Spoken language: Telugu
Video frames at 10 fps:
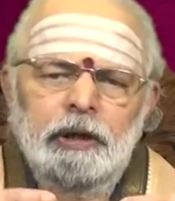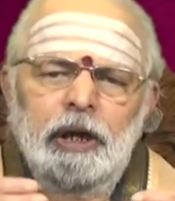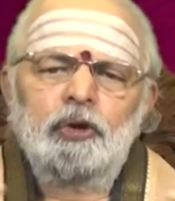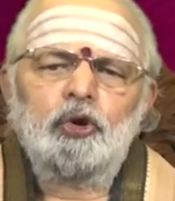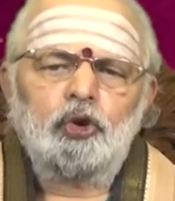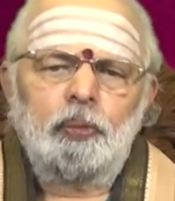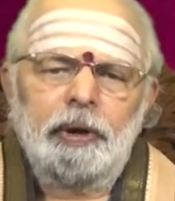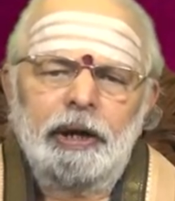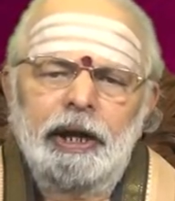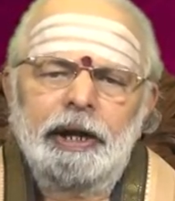నలుగురితో
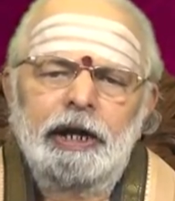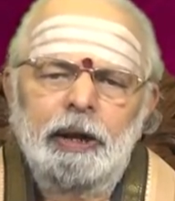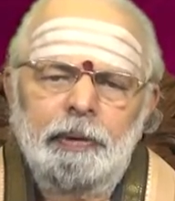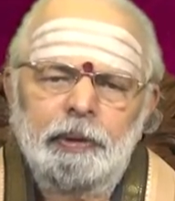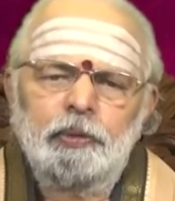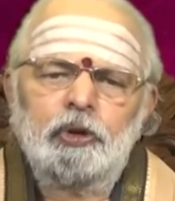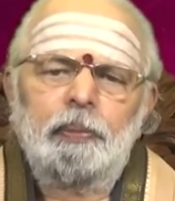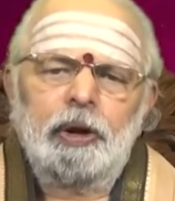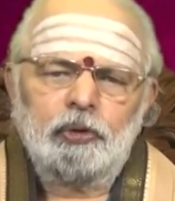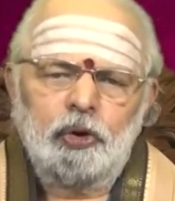పాటు నారాయణ పదవితో
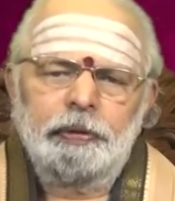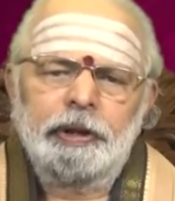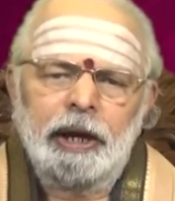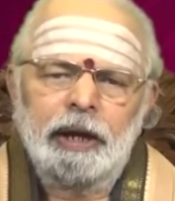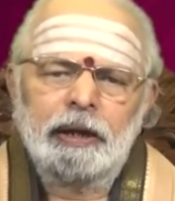పాటు గోవింద